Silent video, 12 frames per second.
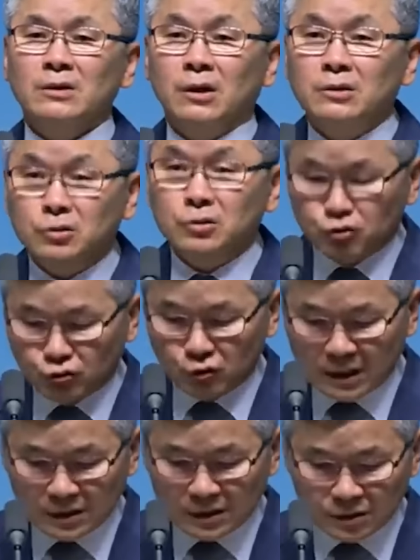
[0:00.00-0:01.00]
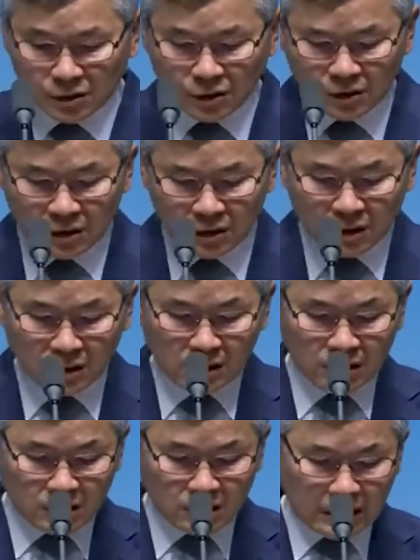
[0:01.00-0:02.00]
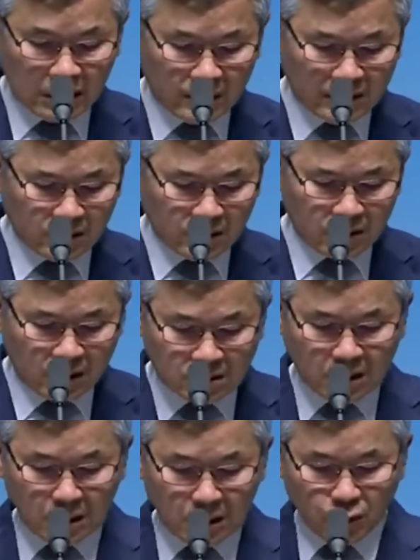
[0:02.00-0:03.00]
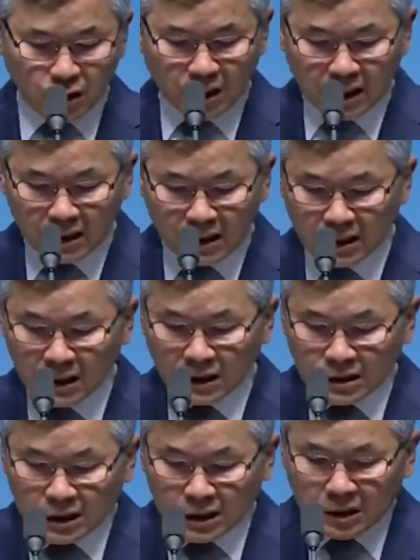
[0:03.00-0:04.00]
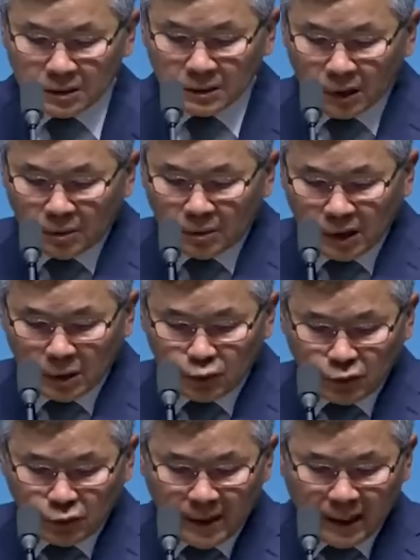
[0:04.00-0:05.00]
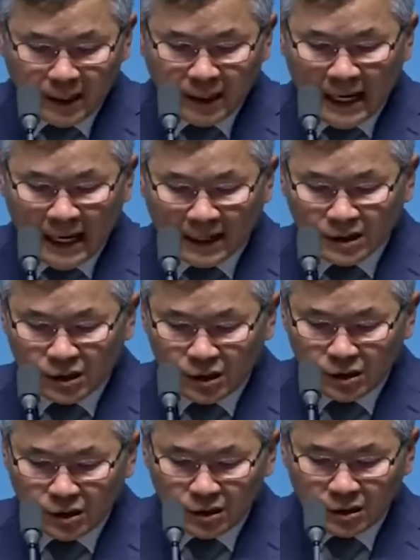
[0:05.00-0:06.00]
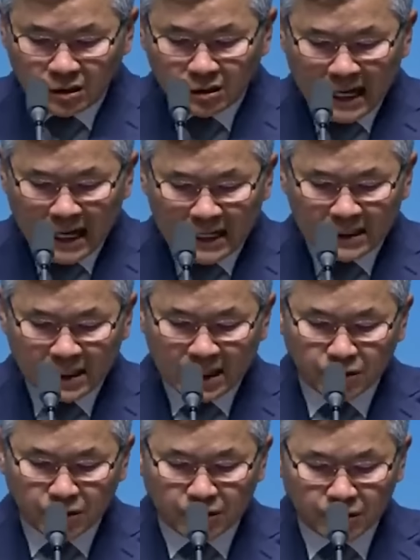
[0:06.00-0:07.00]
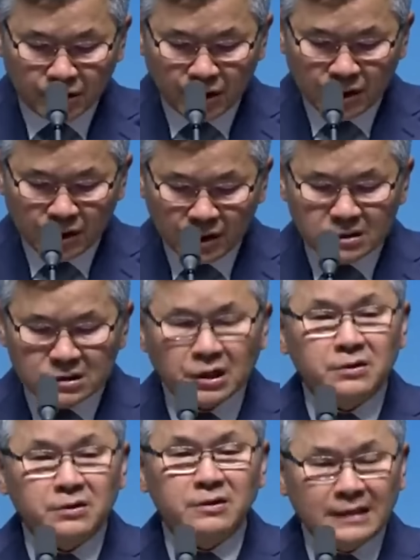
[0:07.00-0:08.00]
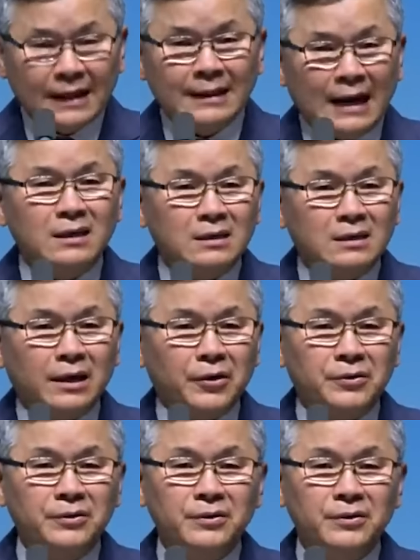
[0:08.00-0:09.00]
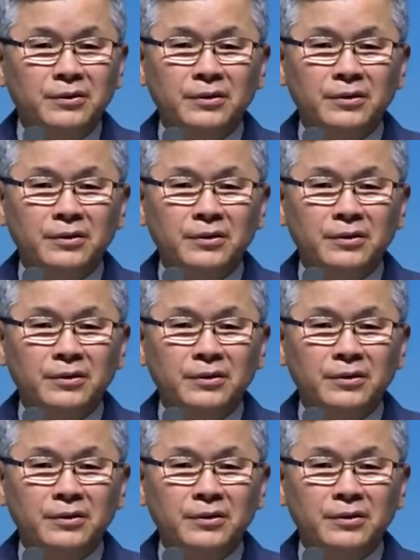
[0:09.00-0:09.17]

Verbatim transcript: 근데 여기서 중요한 건요, 여기 나와 있는 이 절에 보니까 지금 어머니 품에 안겨있는 그 아기가요, 젖된 아이래요.